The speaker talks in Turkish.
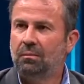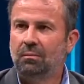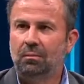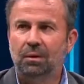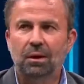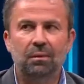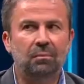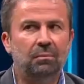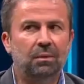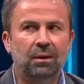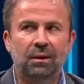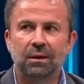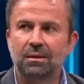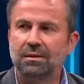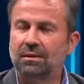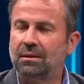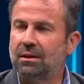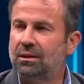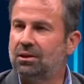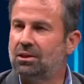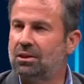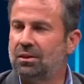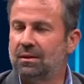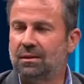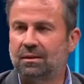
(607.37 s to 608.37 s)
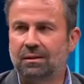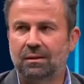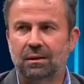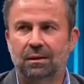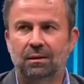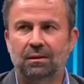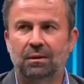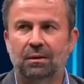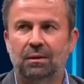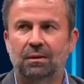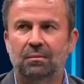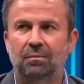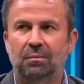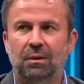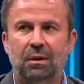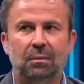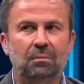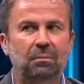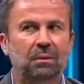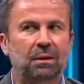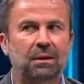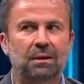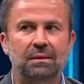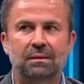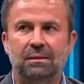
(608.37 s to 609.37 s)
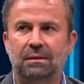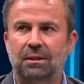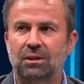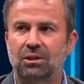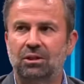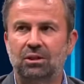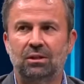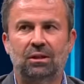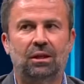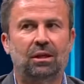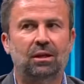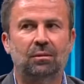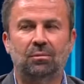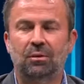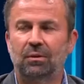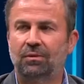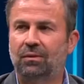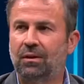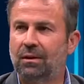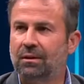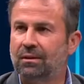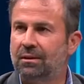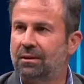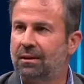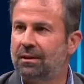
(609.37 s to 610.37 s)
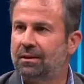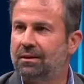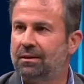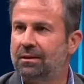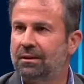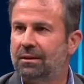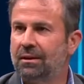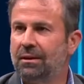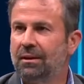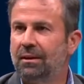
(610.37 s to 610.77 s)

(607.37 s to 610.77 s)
Bembeyaz saçlı insanlar, bembeyaz saçlı hanımefendiler.